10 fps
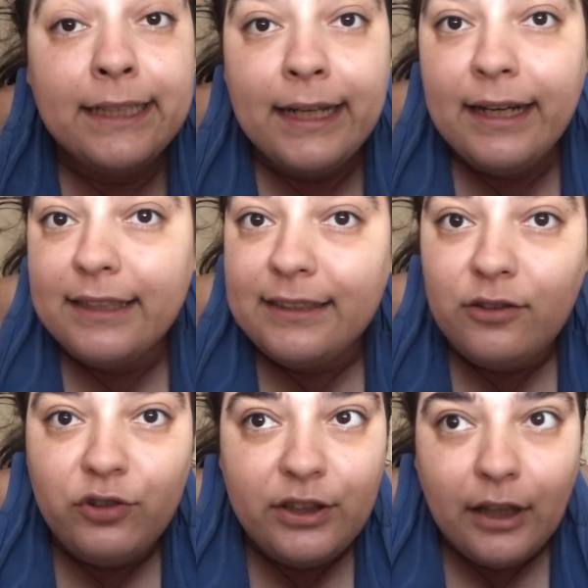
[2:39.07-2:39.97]
ragazzi
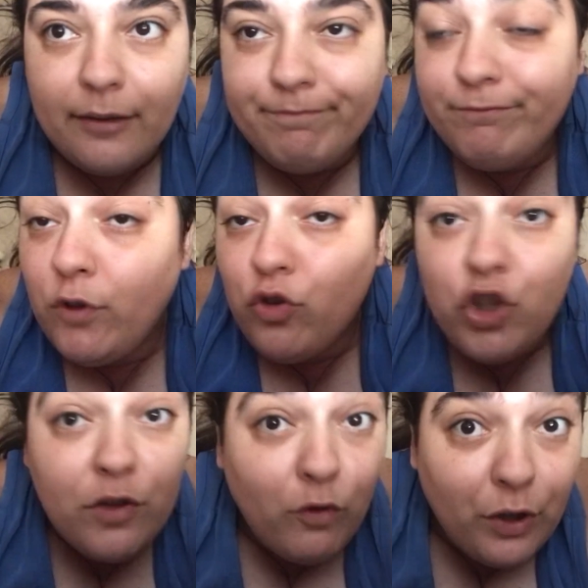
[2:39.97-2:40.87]
non si sa, non
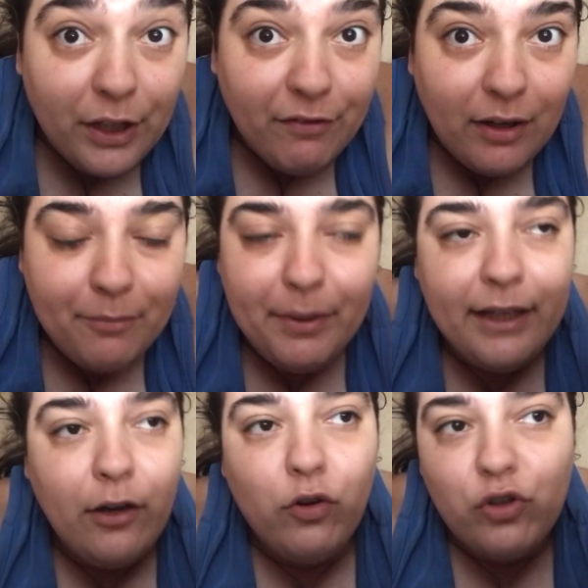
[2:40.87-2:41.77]
ci voleva
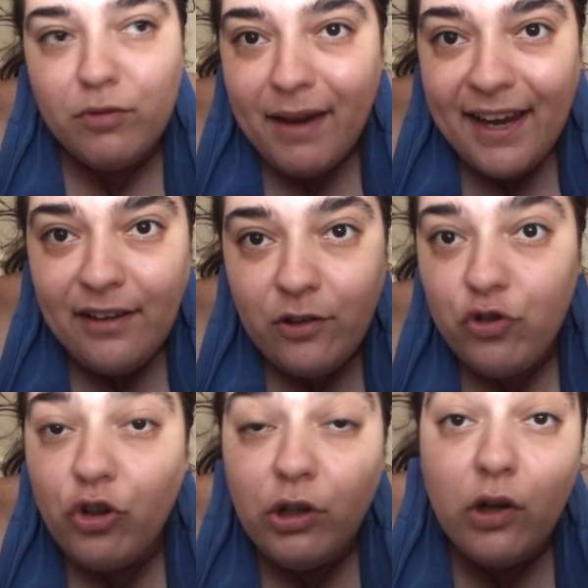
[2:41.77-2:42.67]
perché con Osimen
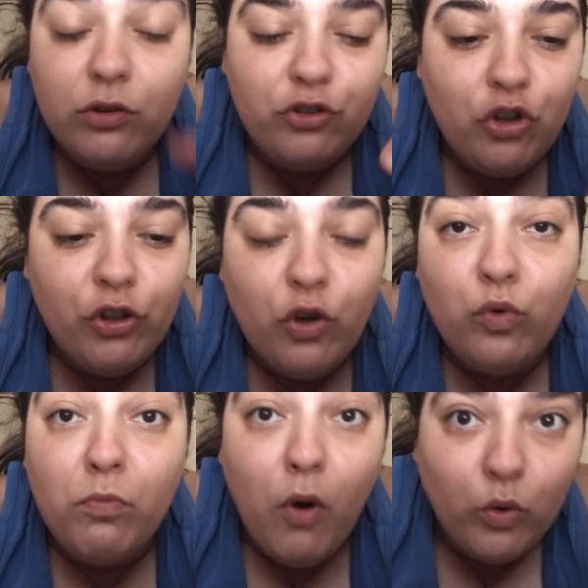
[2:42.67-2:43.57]
giochi con
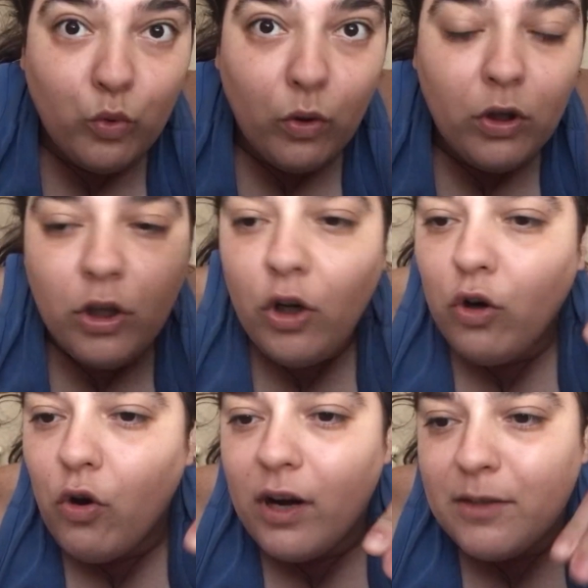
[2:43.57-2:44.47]
un modulo
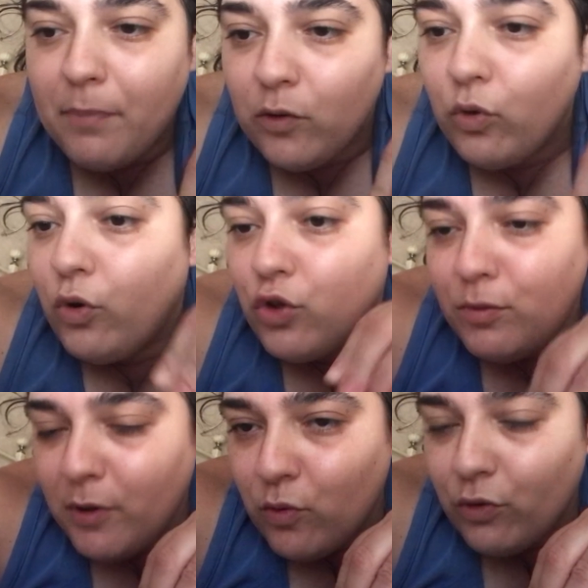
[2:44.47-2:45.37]
con Raspadori o
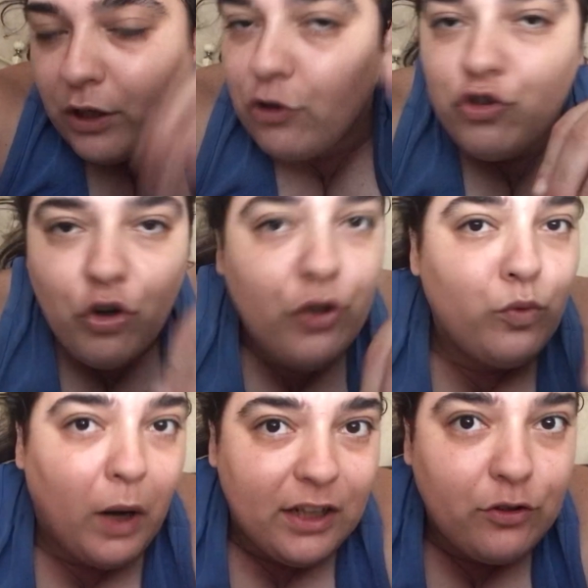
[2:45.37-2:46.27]
Simeone giochi in
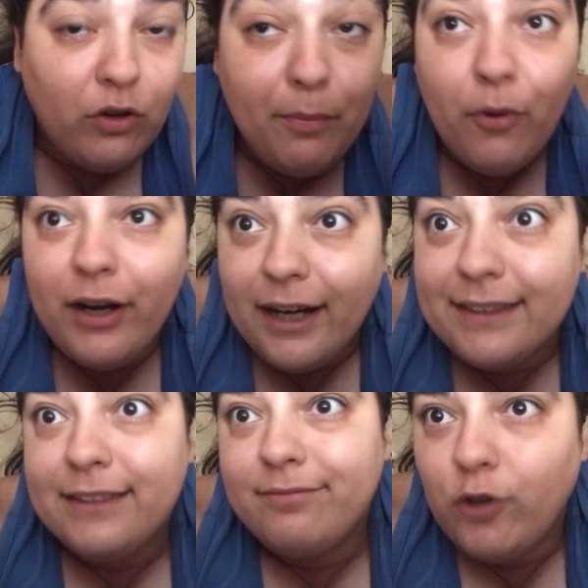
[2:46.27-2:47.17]
un altro e poi
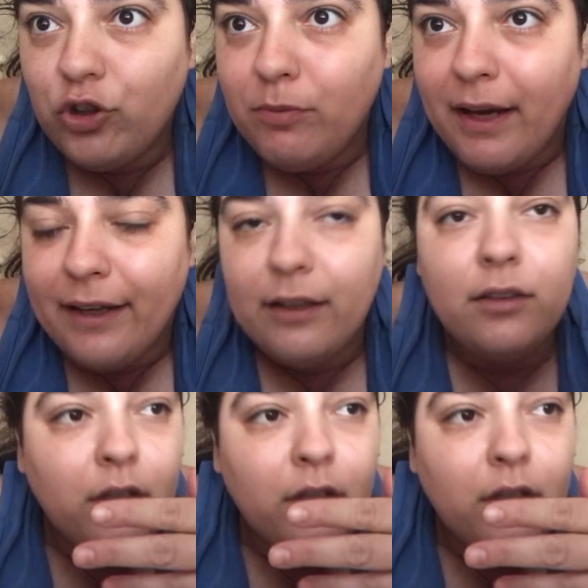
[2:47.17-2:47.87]
ragazzi Osimen